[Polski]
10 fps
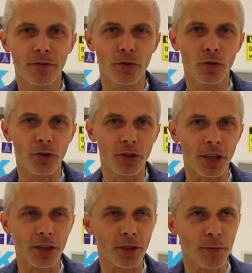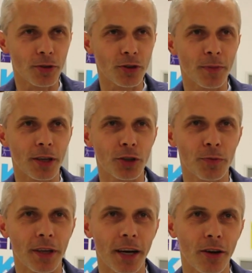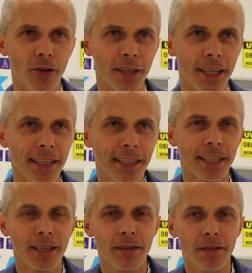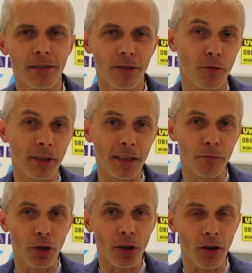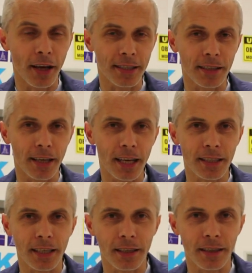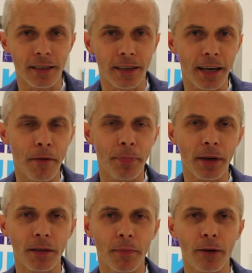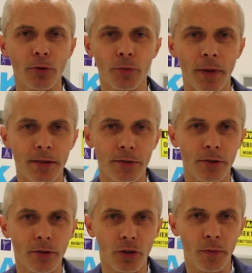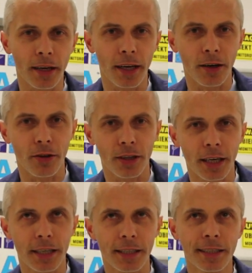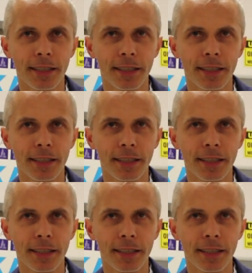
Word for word: w dniu dzisiejszym otrzymaliśmy nagrodę. E, dokładnie moi koledzy Jacek Kępa i Mariusz Mazur otrzymali nagrodę